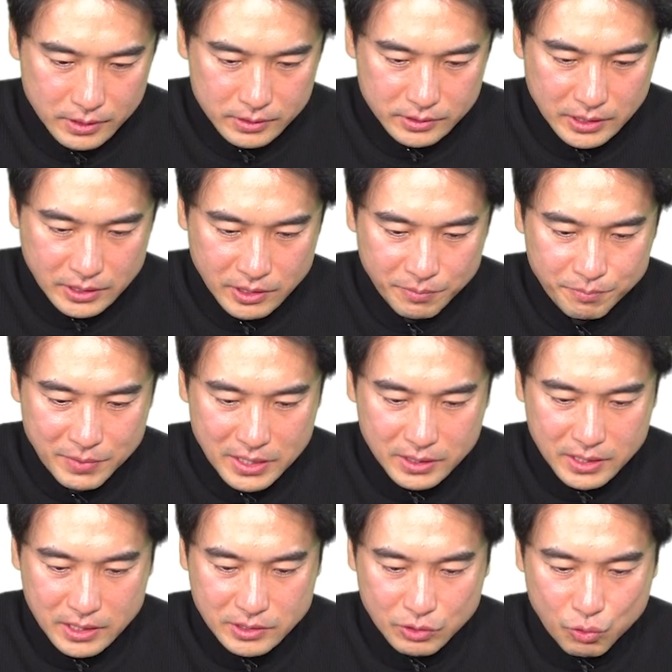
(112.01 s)
자,
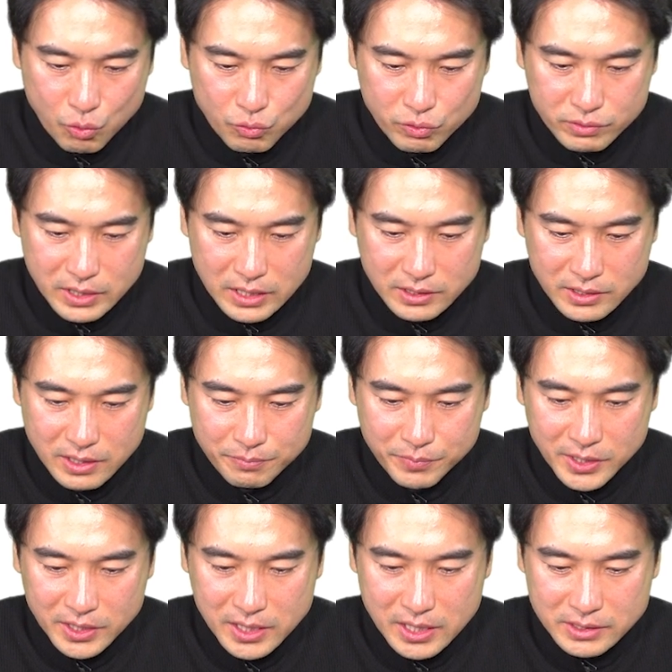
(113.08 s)
연말까지 공급 가능한
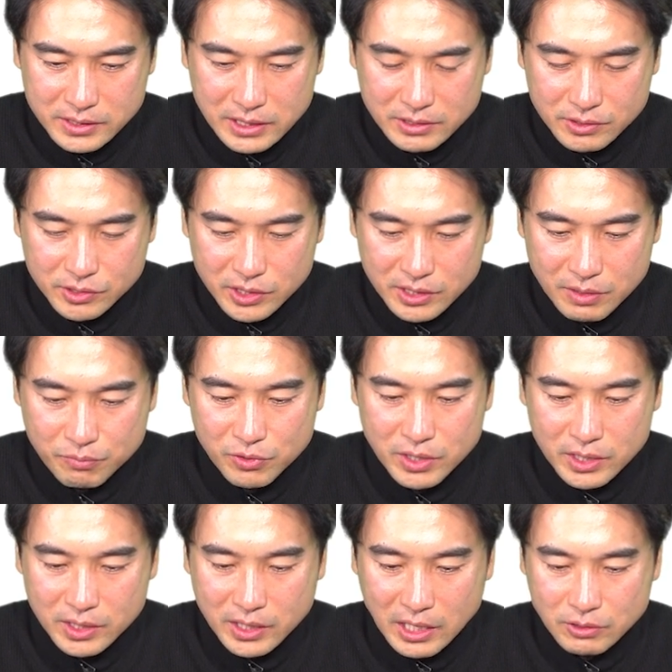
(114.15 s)
민간 사전청 약
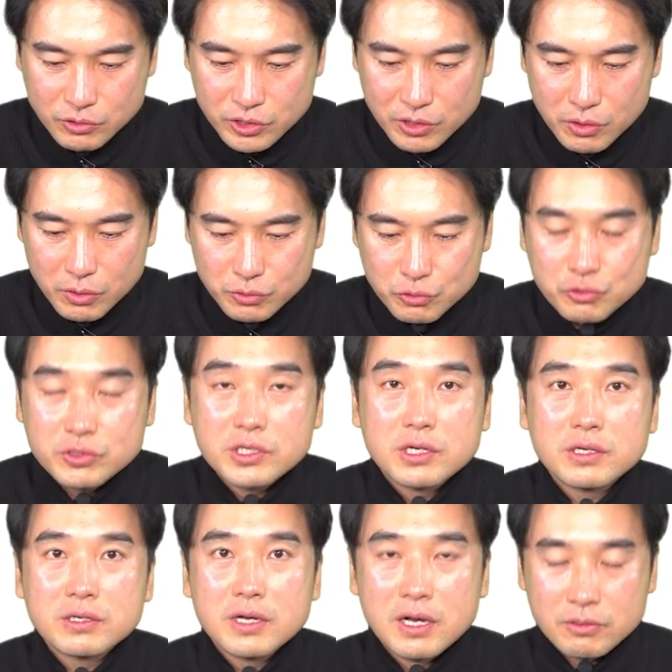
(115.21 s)
물량이 당초
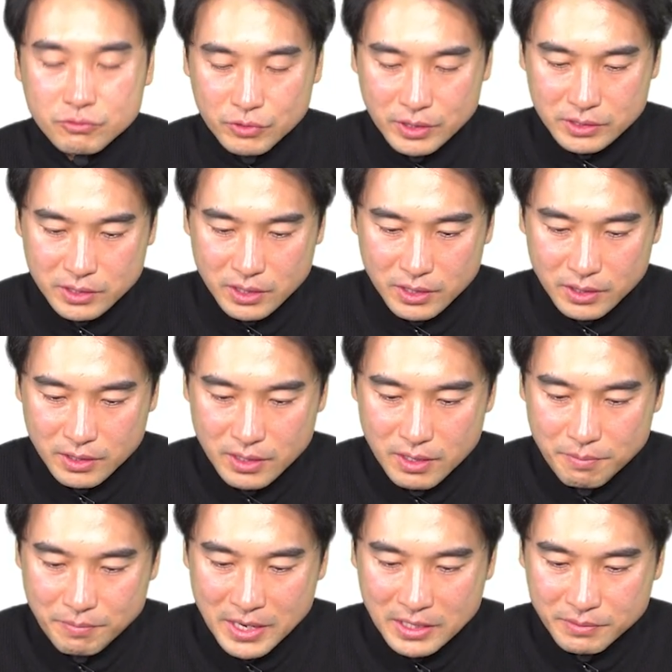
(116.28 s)
6천 가구에서
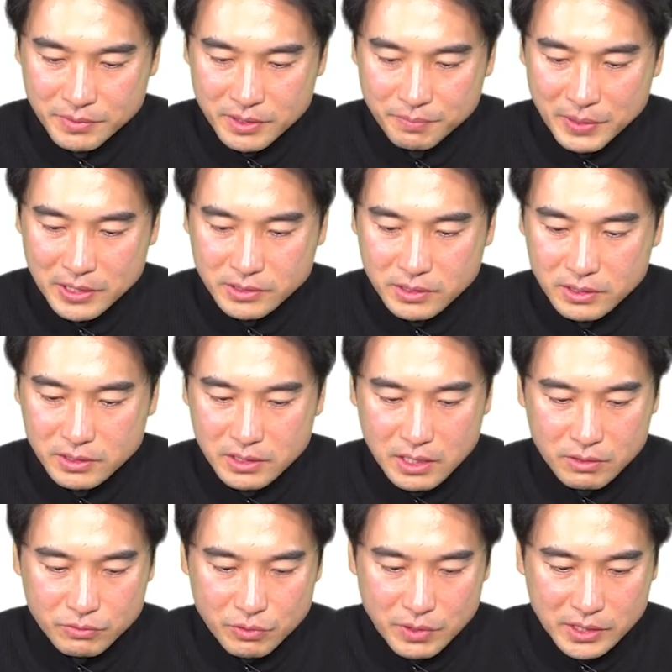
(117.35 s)
많으면 8천
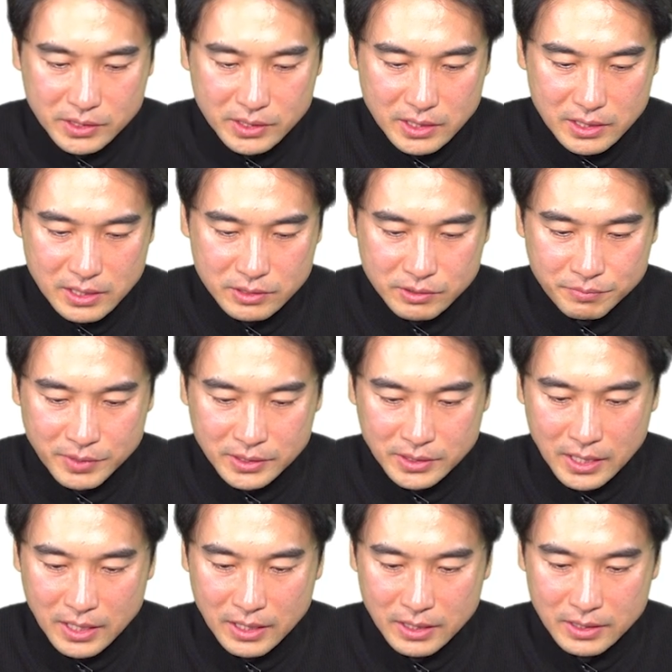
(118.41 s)
가구로 확대될
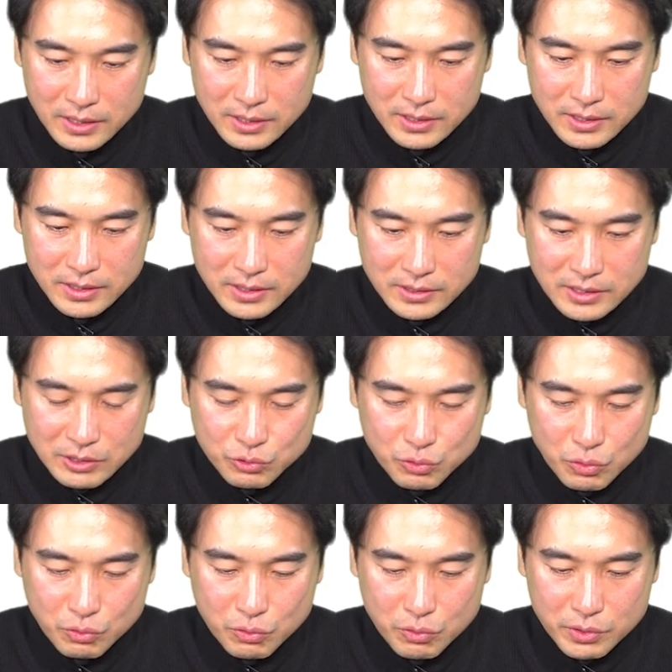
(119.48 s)
전망이다. 자,
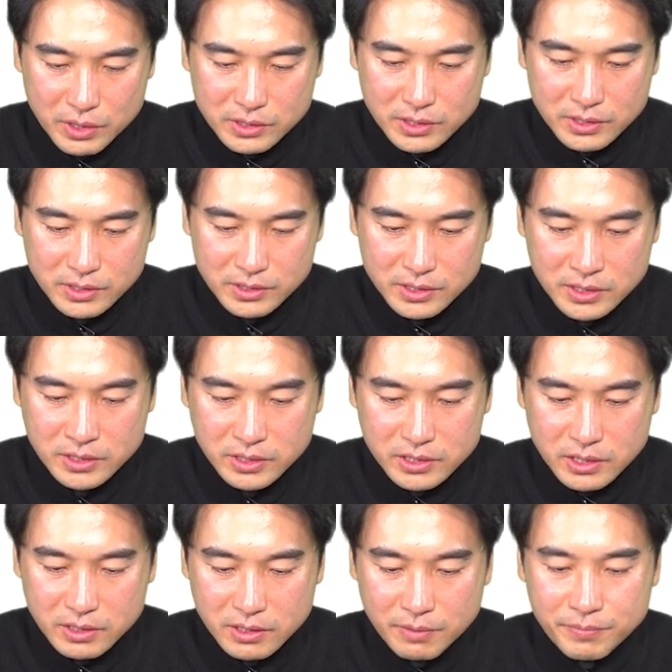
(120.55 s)
수도권에서는
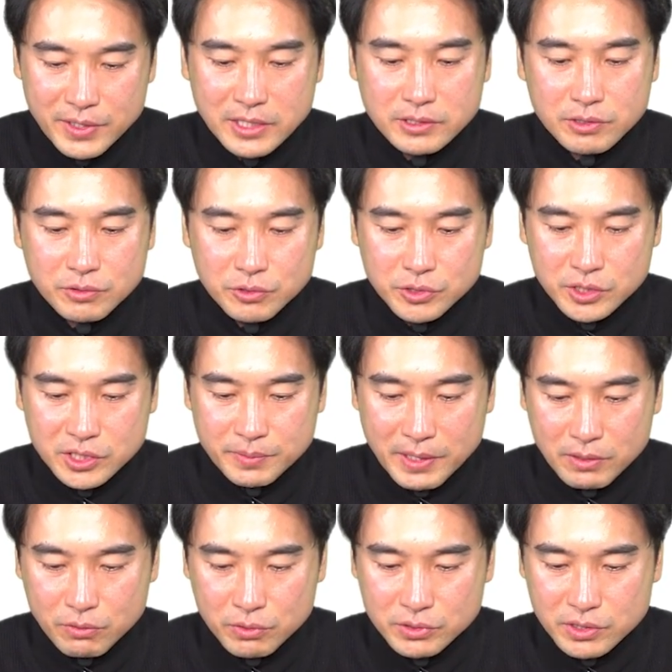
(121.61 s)
인천 검단 신도시,
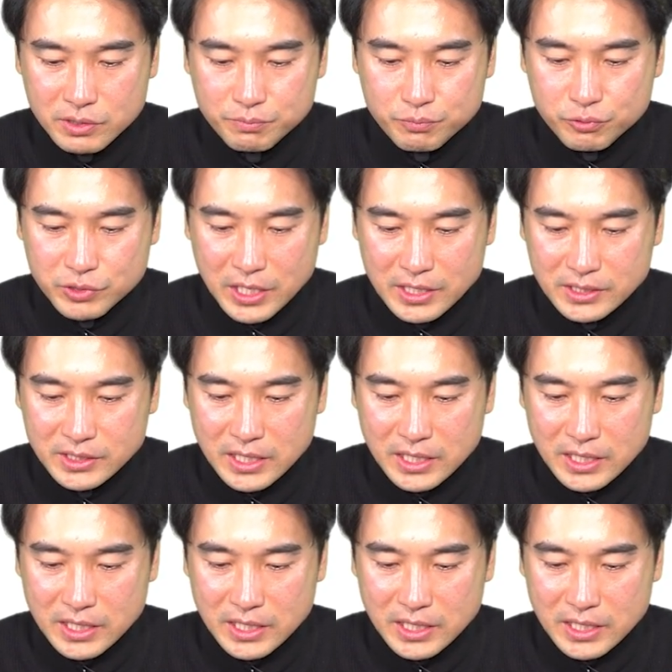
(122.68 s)
지방권에서는 부산